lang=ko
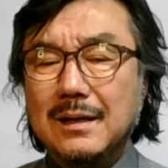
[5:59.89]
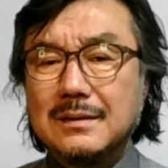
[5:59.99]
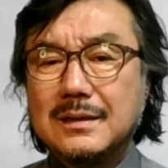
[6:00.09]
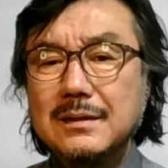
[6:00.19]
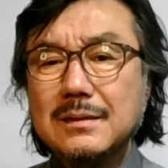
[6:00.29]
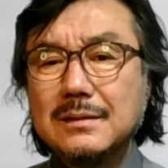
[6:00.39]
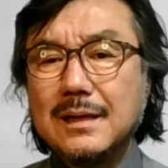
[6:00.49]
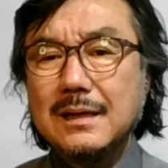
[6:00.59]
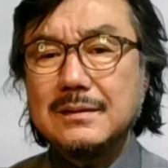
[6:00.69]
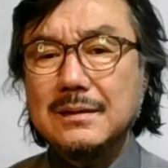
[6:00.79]

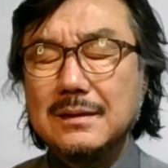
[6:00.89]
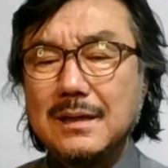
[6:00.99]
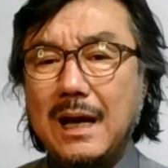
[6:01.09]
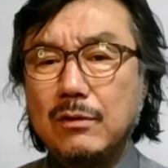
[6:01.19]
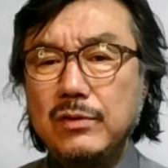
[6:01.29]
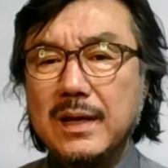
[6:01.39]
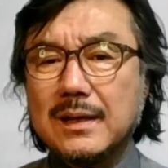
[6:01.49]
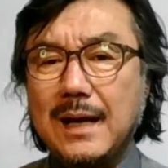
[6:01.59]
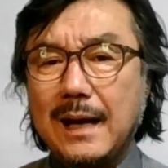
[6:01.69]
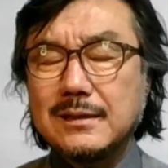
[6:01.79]
지금까지 하루에
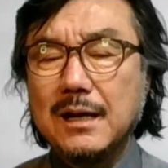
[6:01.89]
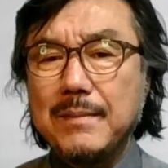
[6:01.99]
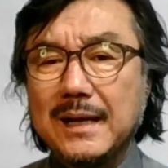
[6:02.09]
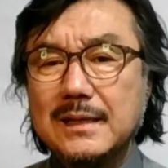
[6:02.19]
가장 많이